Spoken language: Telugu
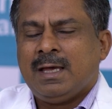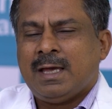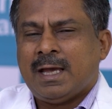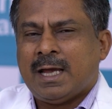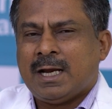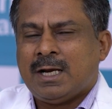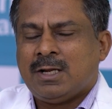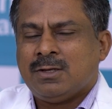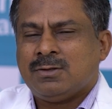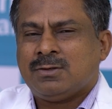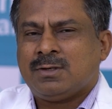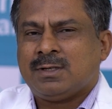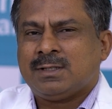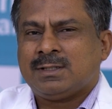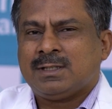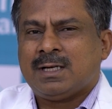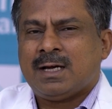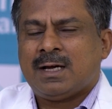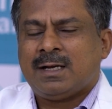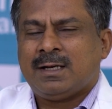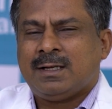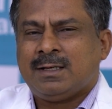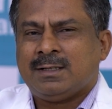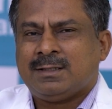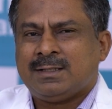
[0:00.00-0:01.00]
హెడ్ ఇంజరీస్
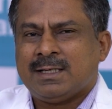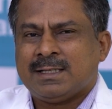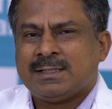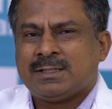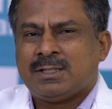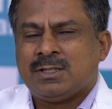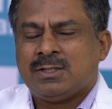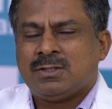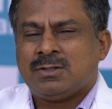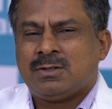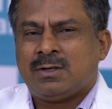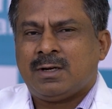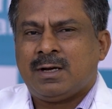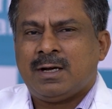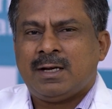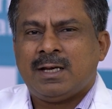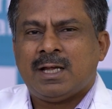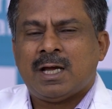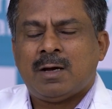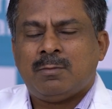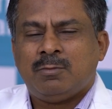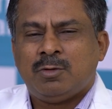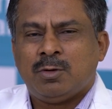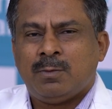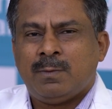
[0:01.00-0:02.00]
కానీ చెస్ట్ ఇంజురీ
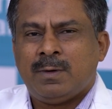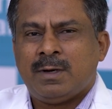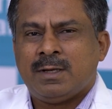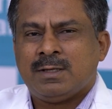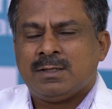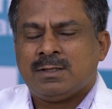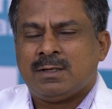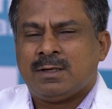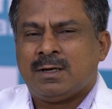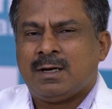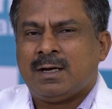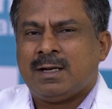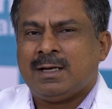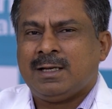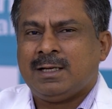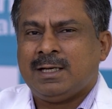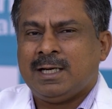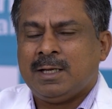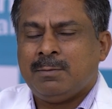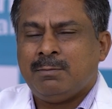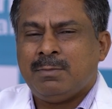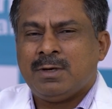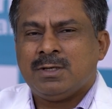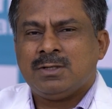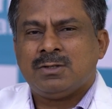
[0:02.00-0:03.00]
కానీ అబ్డోమిన్ ఇంజురీ కానీ
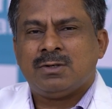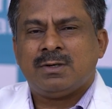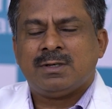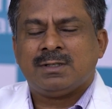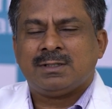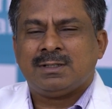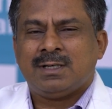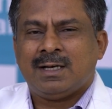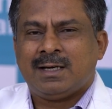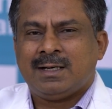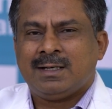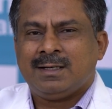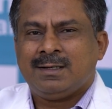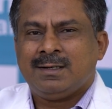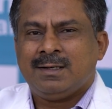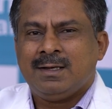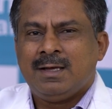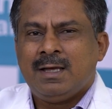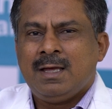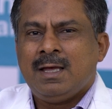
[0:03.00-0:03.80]
లింబ్ ఇంజరీస్ కానీ